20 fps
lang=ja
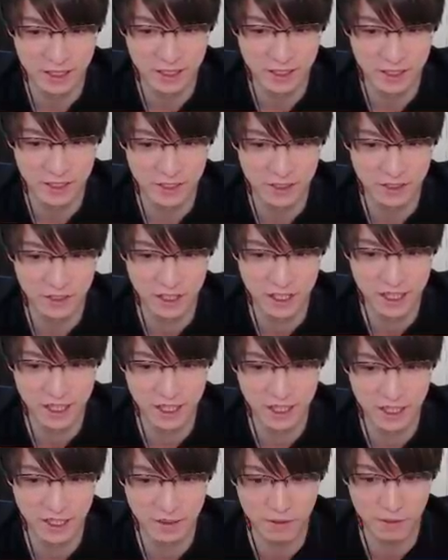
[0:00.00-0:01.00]

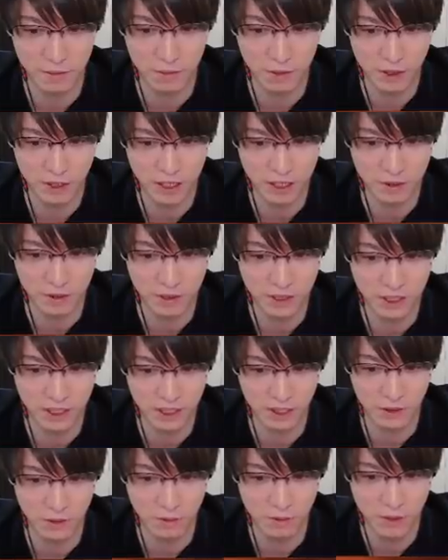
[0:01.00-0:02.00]
次、もう一回殺された
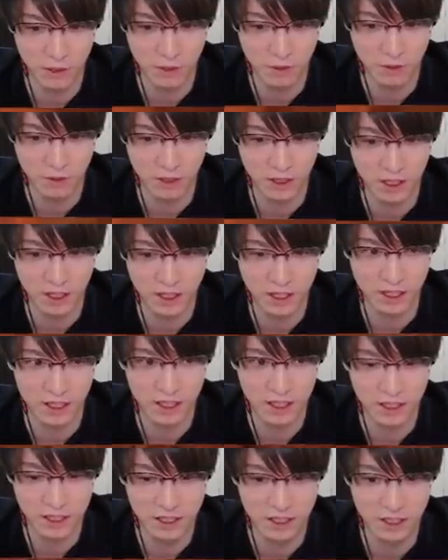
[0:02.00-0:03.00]
らほんま怒るからな。
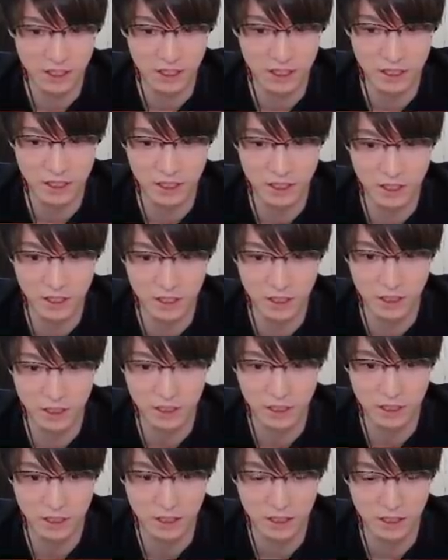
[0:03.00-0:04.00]

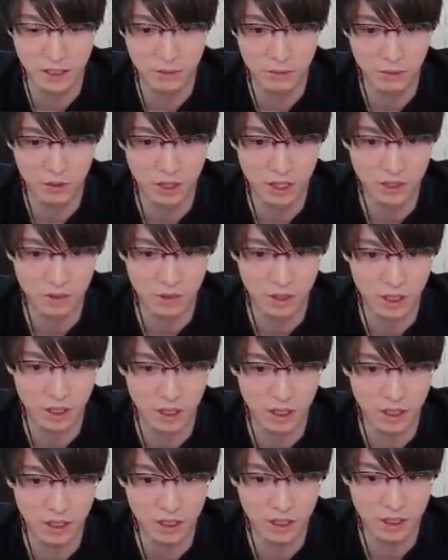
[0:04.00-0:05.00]
もう大丈夫か
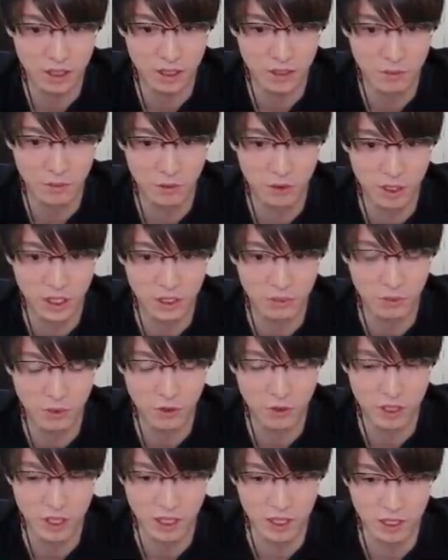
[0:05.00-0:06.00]
な？もうに、も
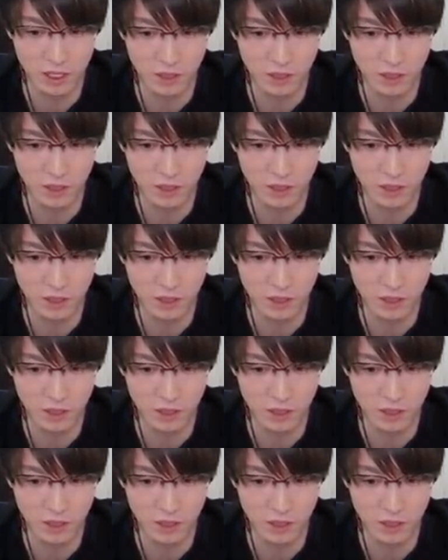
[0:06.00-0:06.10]
う去った